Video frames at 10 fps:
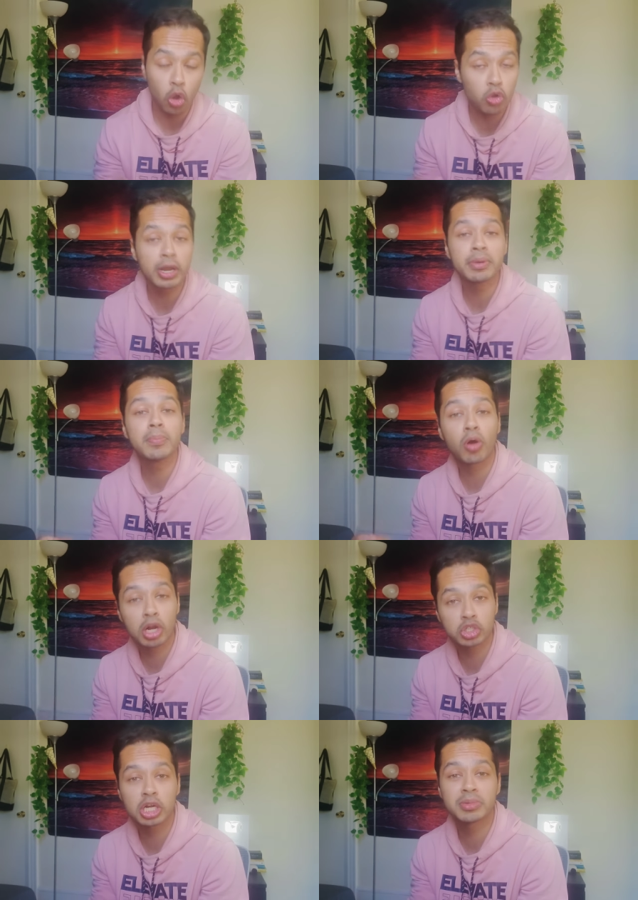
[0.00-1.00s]
যখনই আপনি
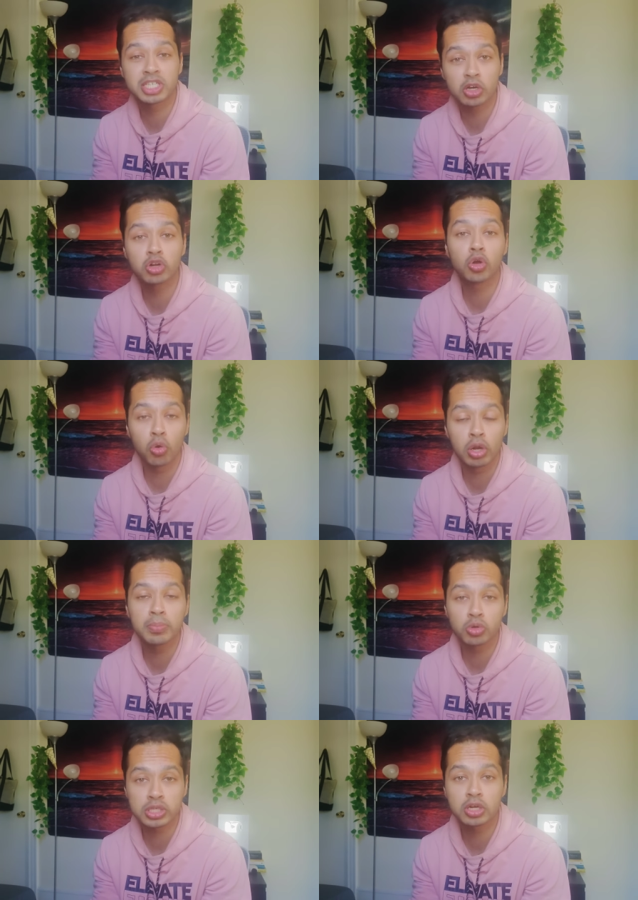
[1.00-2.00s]
পড়াশোনা বা যে কোনো গোলে
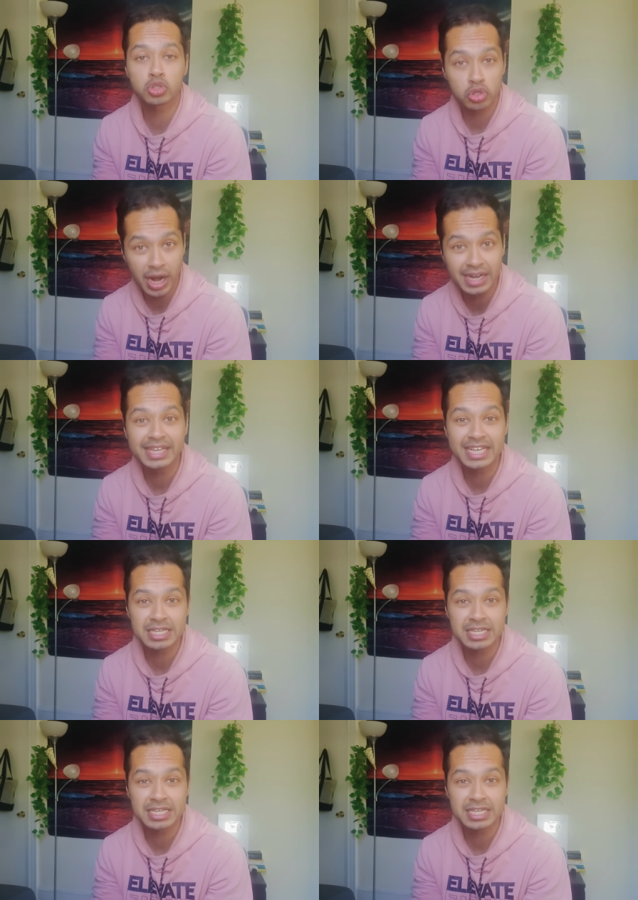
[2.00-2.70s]
পৌঁছানোর জন্য আটকে